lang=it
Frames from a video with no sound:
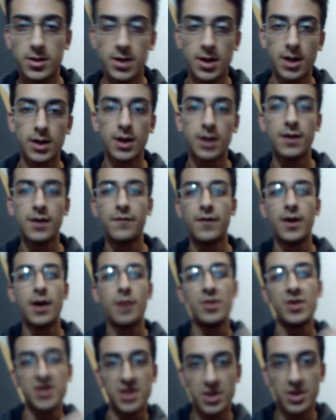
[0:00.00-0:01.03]
è andato a fare una
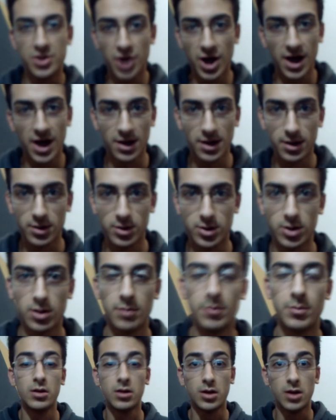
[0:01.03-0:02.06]
passeggiata,
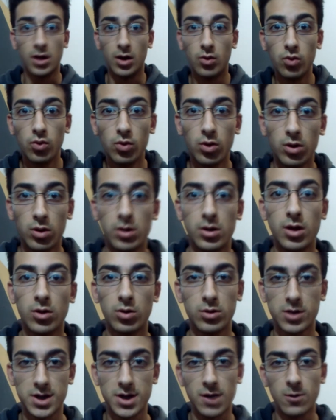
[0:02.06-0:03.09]
insomma, che Google di
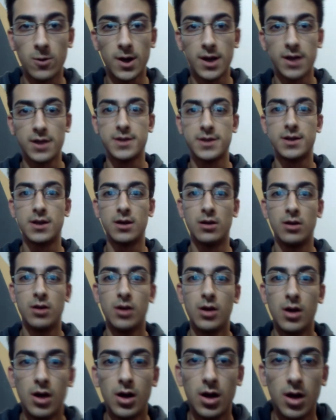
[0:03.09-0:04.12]
conseguenza
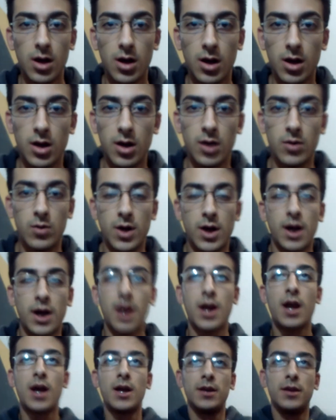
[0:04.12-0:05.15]
è una
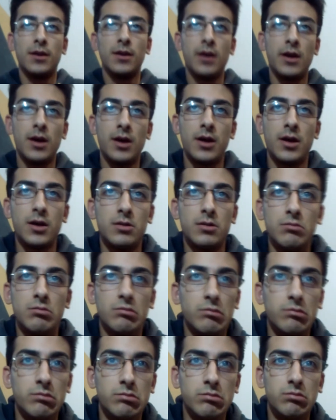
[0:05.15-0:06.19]
grande...
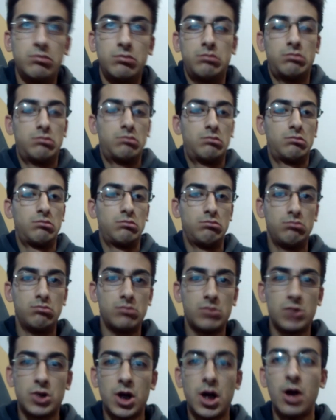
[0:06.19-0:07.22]

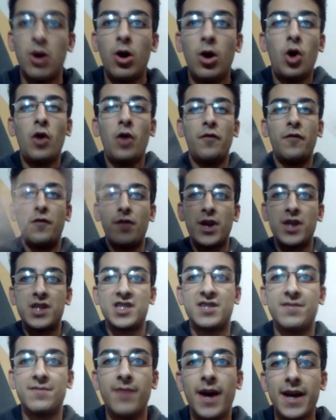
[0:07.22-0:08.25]
cioè offre
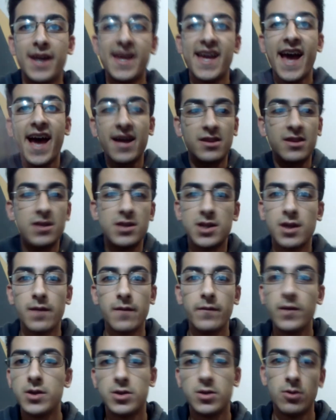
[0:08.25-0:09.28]
svariati
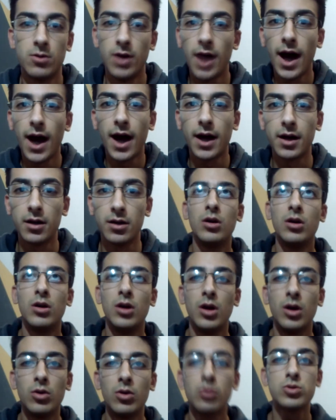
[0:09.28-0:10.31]
servizi online.
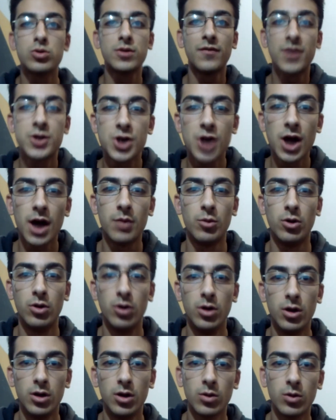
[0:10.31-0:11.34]
Allora cosa facciamo
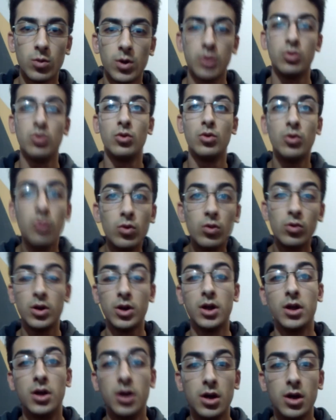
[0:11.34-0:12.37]
quando
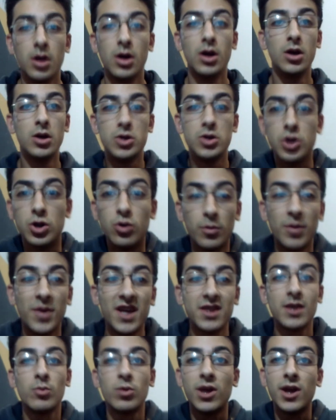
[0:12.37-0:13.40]
noi ci
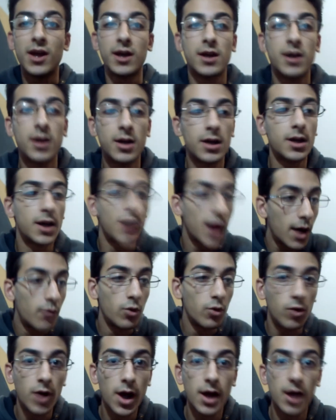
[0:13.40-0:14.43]
domandiamo che
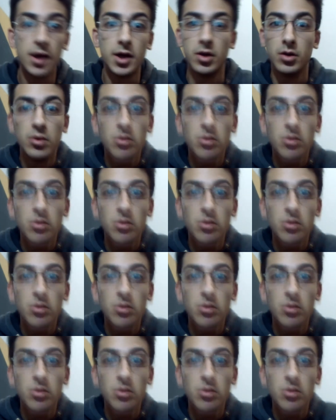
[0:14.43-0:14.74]
cavolo è